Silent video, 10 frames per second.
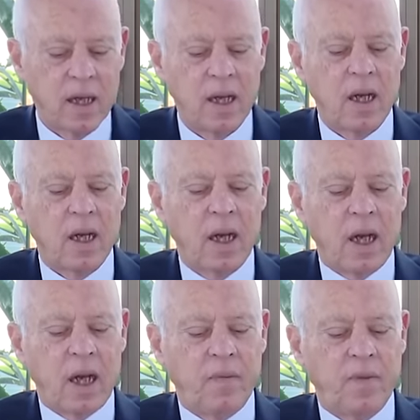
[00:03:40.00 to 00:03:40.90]
البلاد
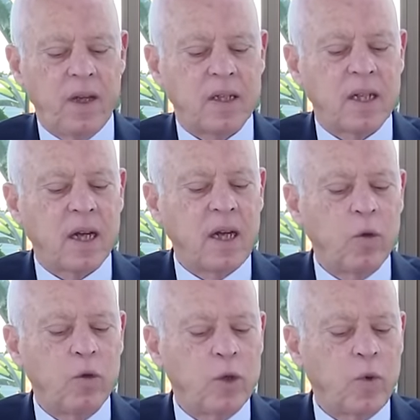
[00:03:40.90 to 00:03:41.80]
سكرناها
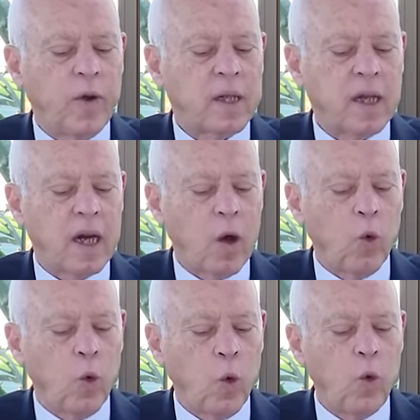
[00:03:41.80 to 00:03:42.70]
وما
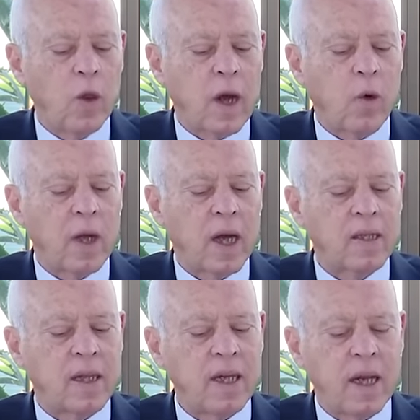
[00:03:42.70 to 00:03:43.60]
وصلتكش انت
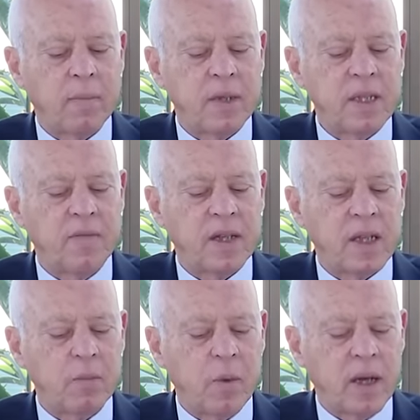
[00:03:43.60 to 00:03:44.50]
عملنا نحن وقفه
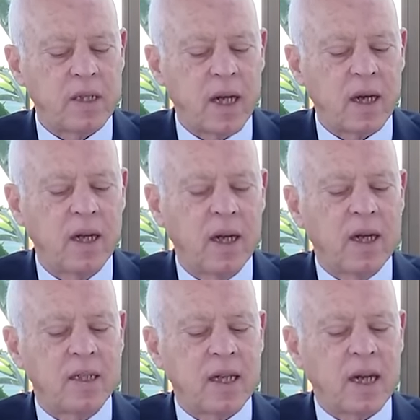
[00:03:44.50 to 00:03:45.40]
احتجاجيه
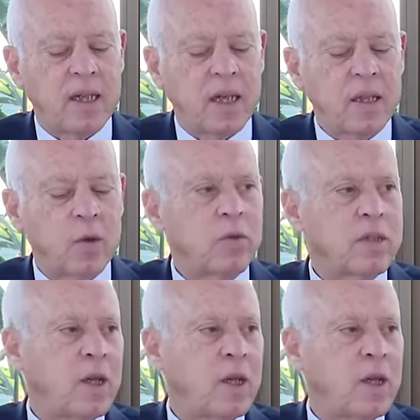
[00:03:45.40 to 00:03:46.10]
وما وصلتكش انت